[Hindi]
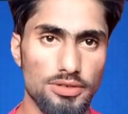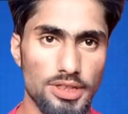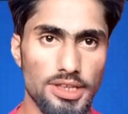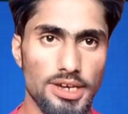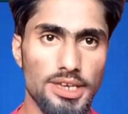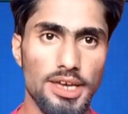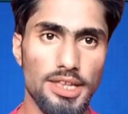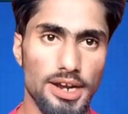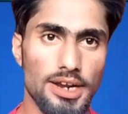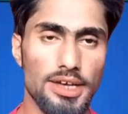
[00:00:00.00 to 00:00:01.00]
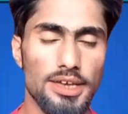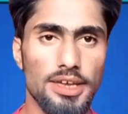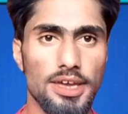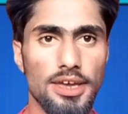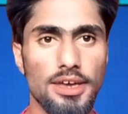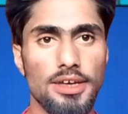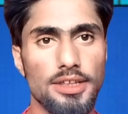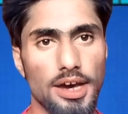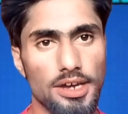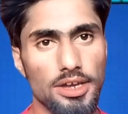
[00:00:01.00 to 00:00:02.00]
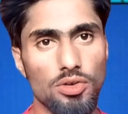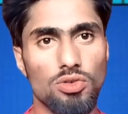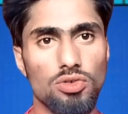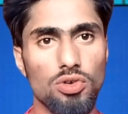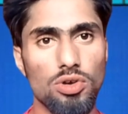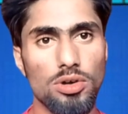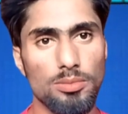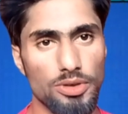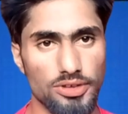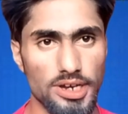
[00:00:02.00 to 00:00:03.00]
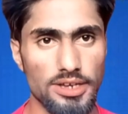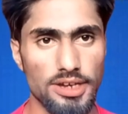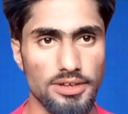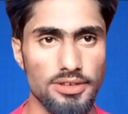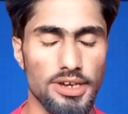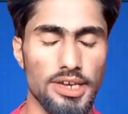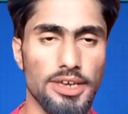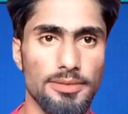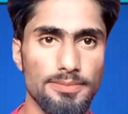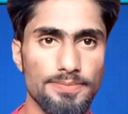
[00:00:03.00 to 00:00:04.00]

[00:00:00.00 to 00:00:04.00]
जिंदगियां लड़ रही हैं ताकि उनको बचाया जा सके